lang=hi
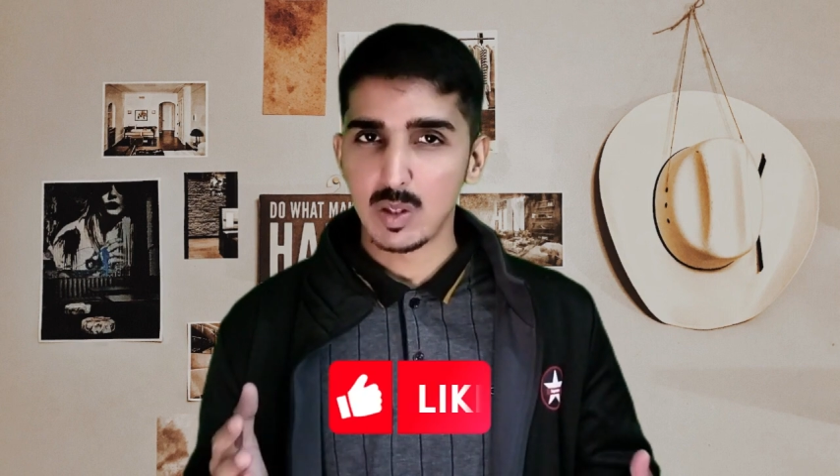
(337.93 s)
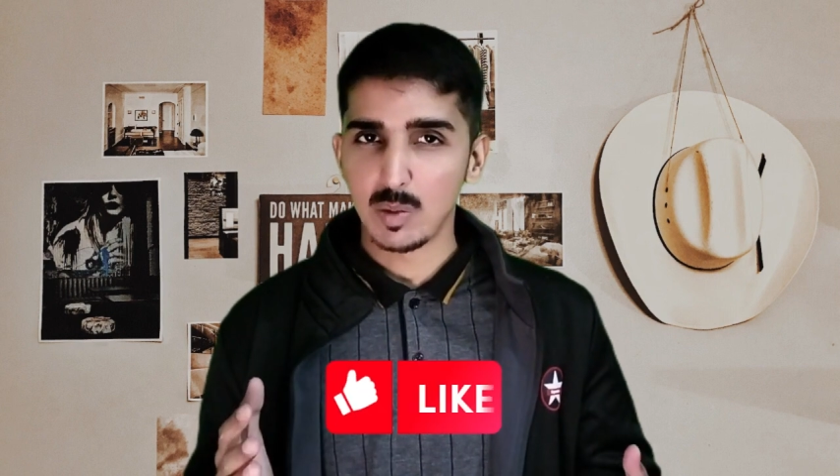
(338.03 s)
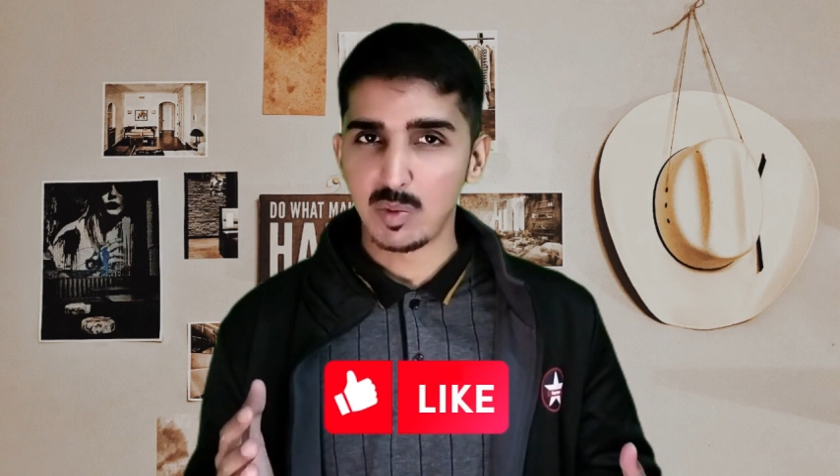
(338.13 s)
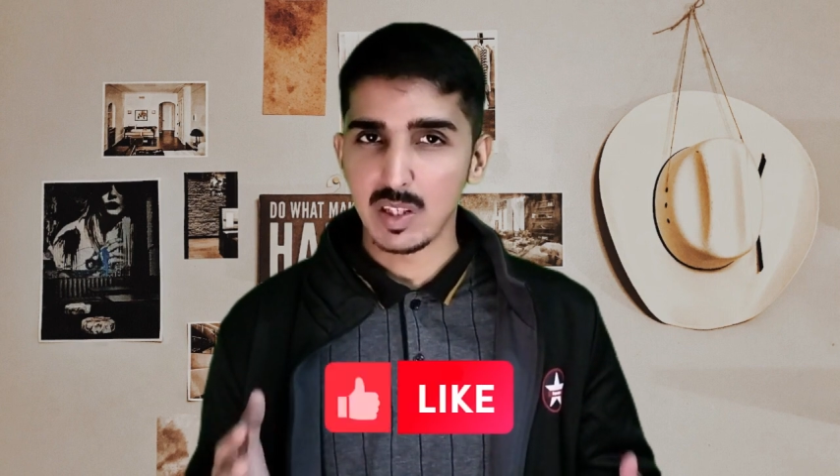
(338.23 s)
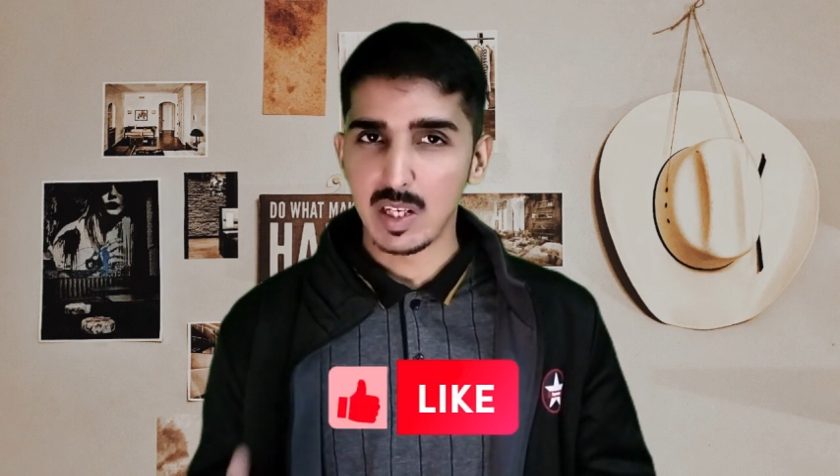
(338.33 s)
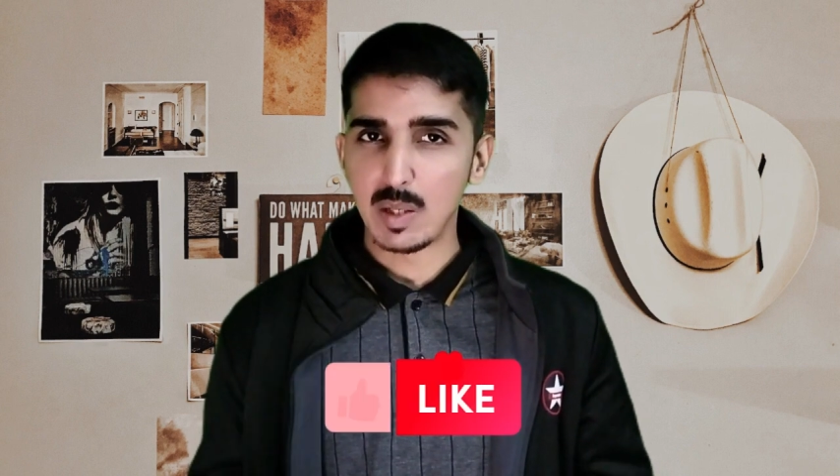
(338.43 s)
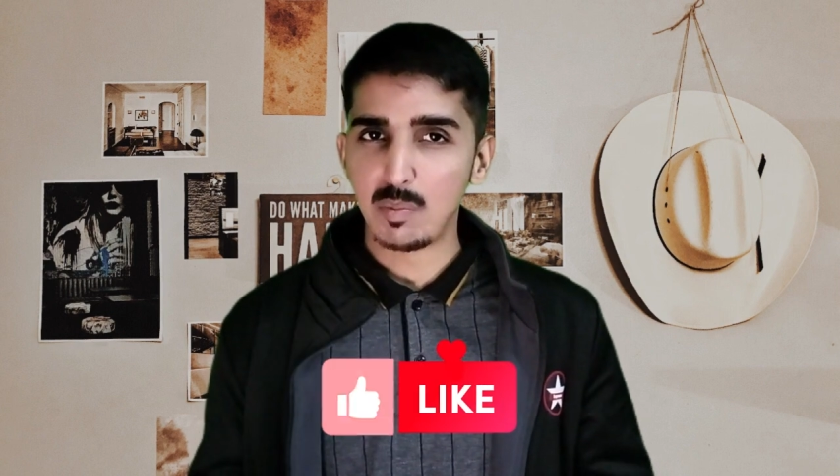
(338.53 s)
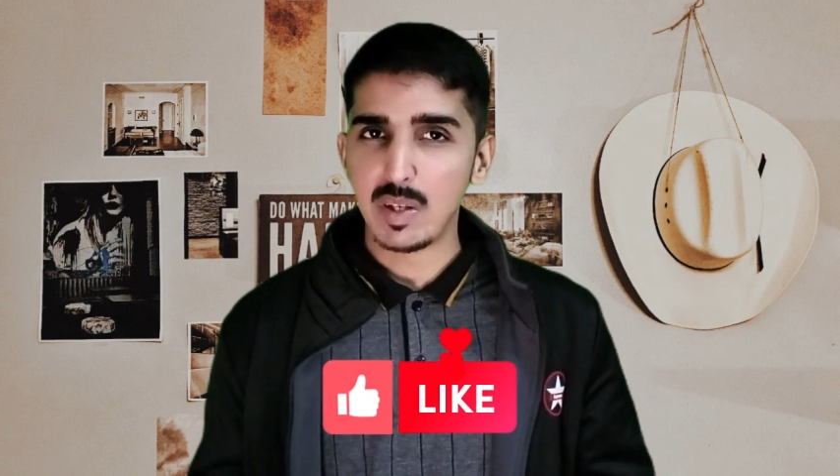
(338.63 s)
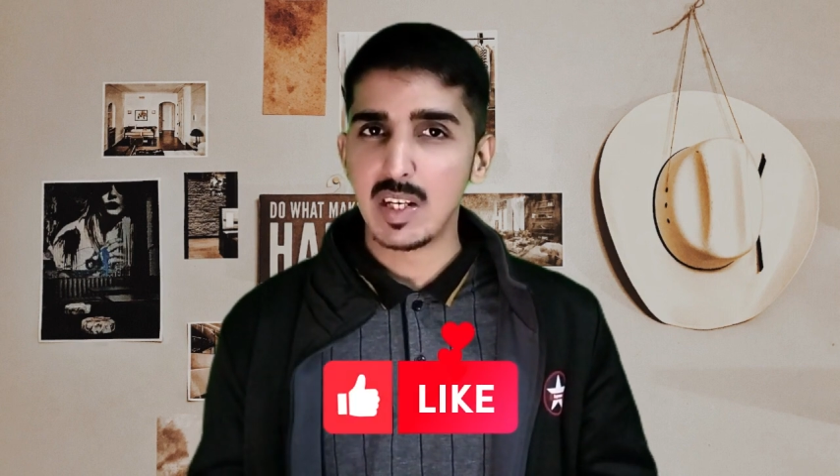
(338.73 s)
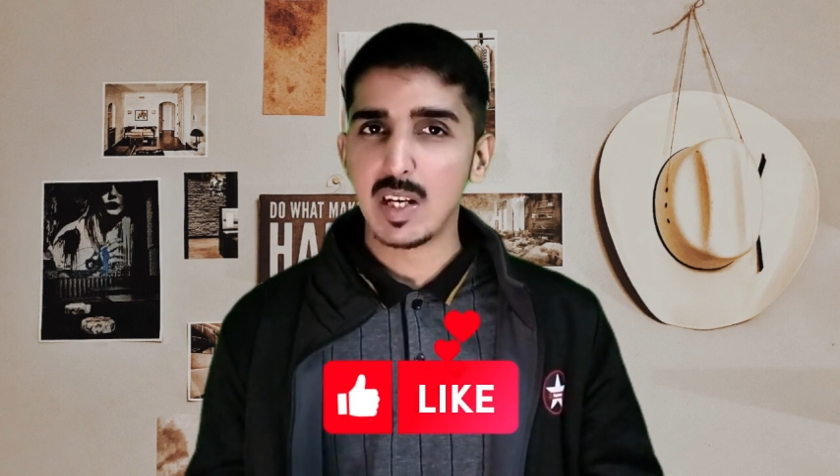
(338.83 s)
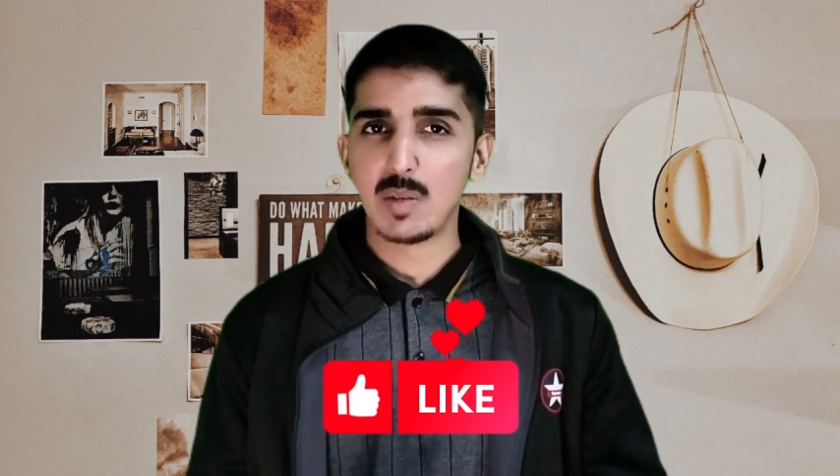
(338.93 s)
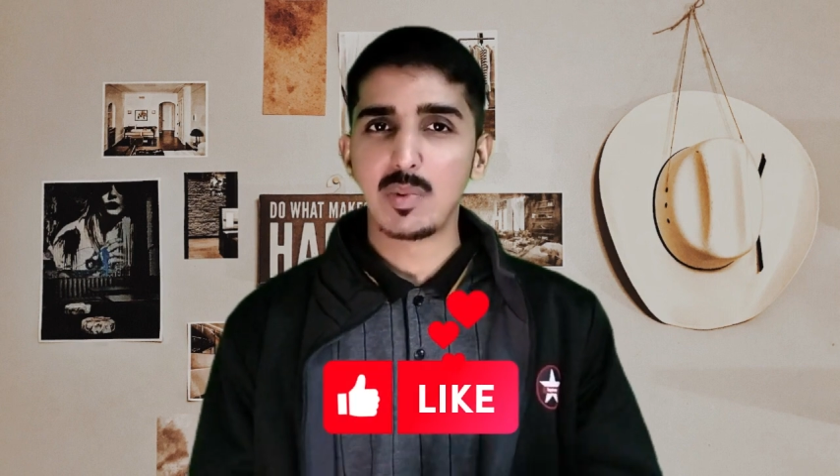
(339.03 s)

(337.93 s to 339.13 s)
सब्सक्राइब भी लाजमी